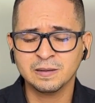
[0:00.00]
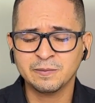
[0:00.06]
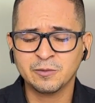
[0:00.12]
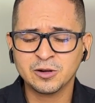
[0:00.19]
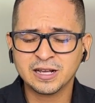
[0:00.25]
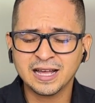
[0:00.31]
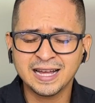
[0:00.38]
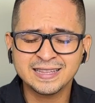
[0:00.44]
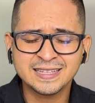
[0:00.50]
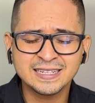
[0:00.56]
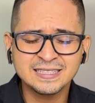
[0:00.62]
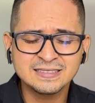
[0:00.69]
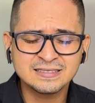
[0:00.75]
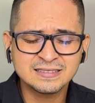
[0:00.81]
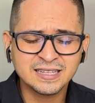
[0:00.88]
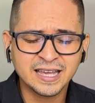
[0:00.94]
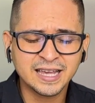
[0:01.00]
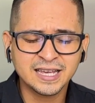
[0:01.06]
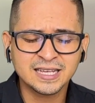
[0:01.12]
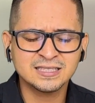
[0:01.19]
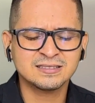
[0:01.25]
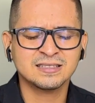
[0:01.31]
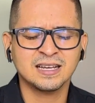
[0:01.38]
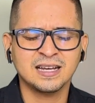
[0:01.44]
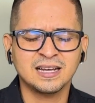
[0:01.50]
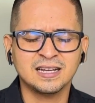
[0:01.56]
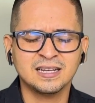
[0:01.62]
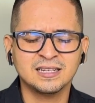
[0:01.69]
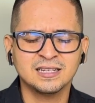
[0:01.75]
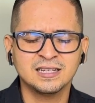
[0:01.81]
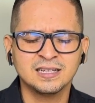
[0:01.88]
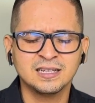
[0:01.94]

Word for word: por cada tristeza,